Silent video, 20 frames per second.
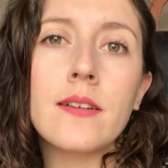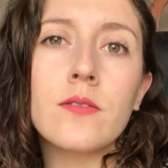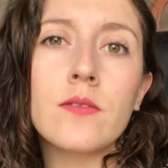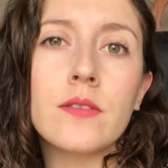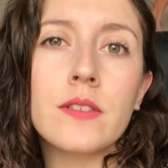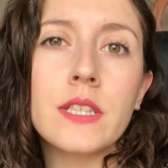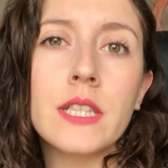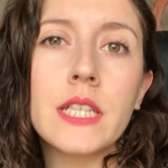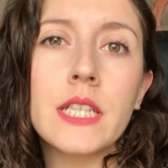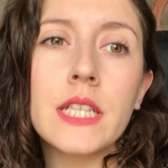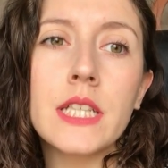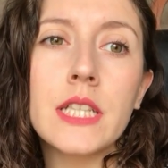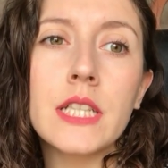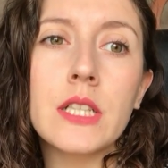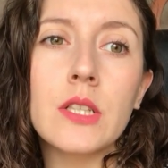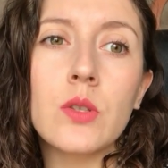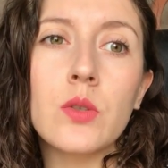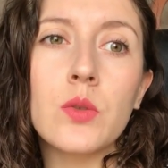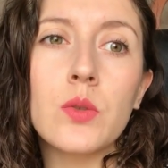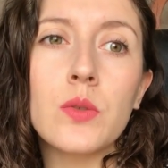On
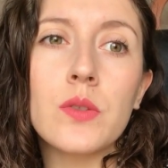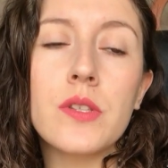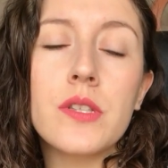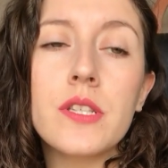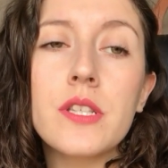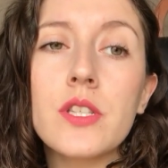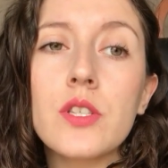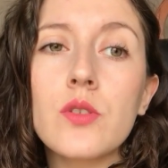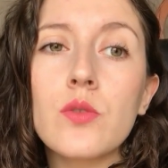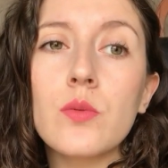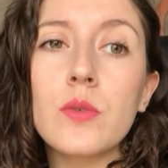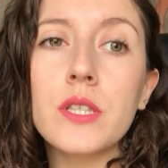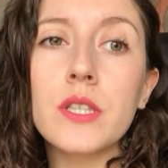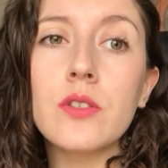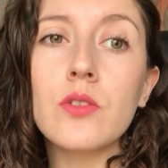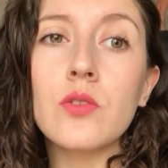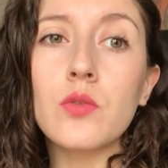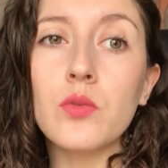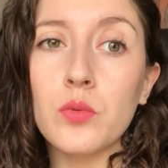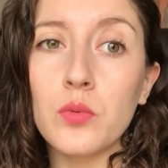est le
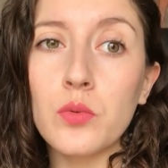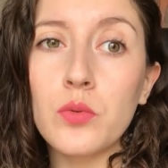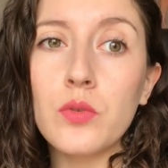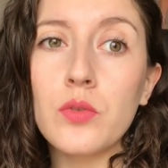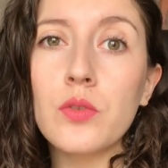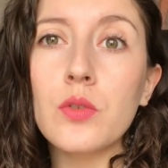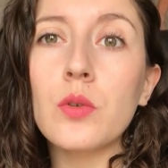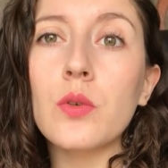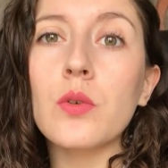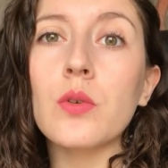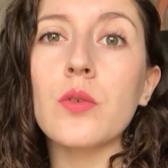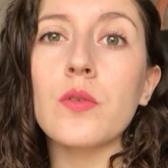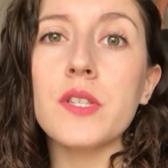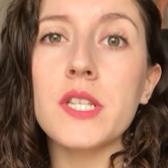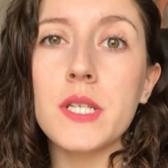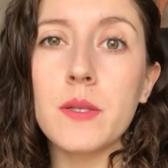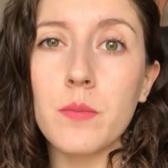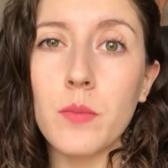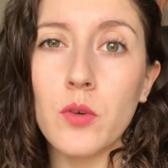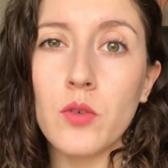18 août, euh,
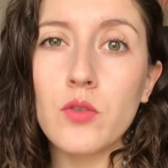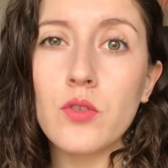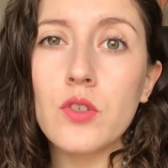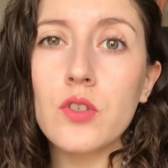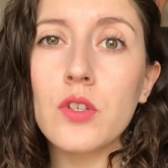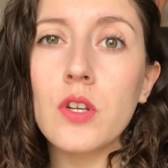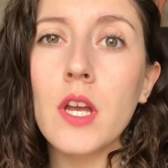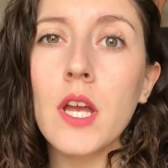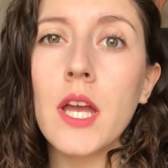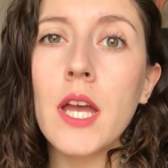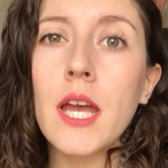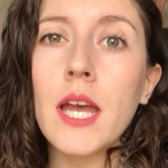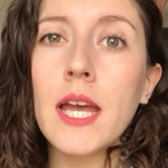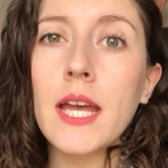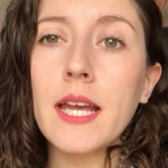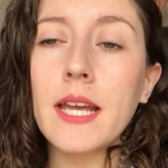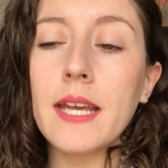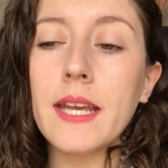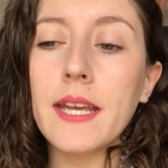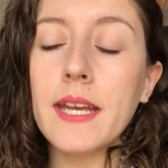dimanche,
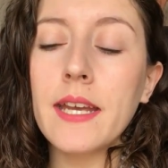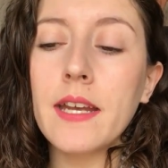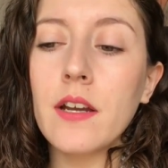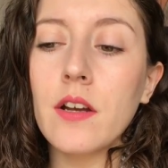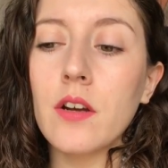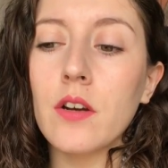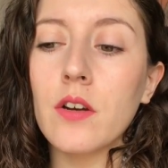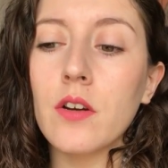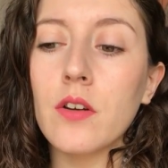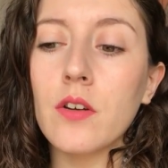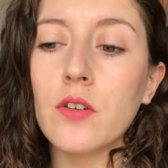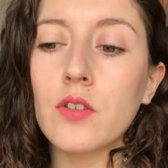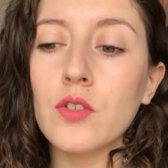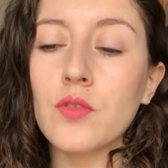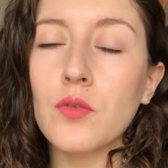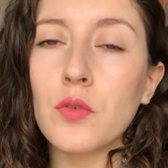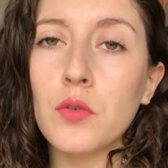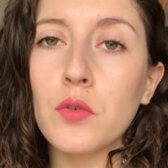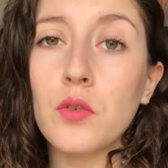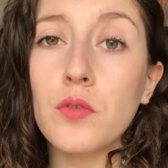et euh,
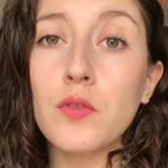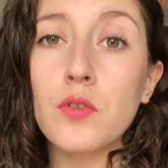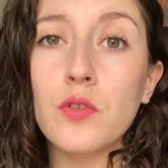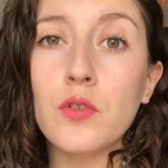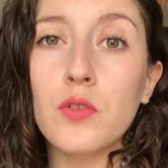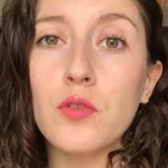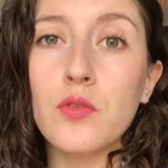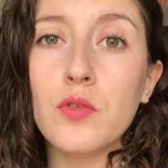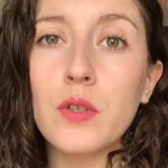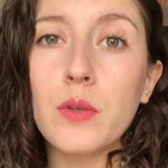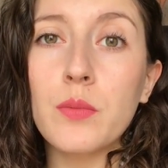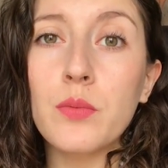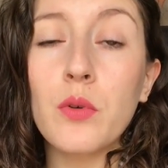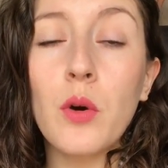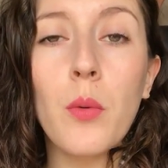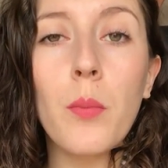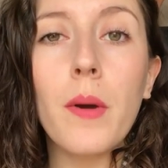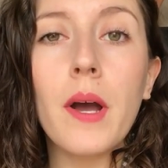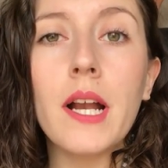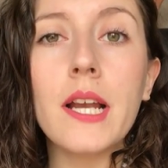je vous retrouve aujourd'hui
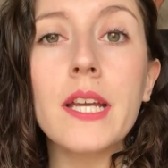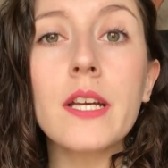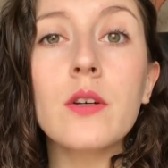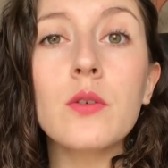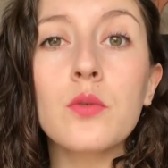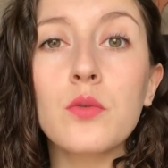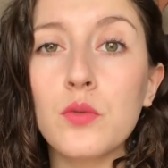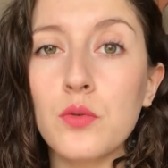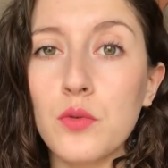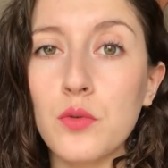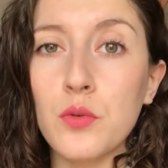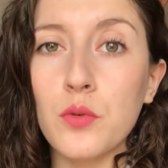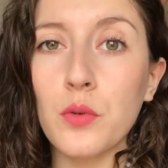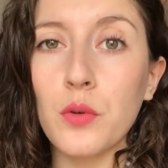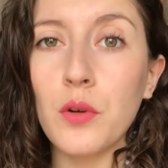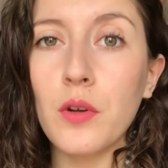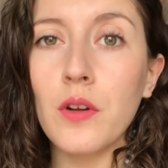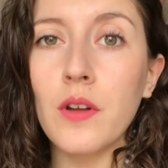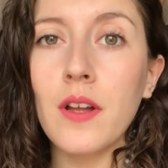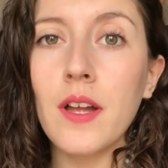pour parler
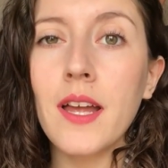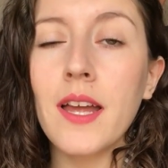couture.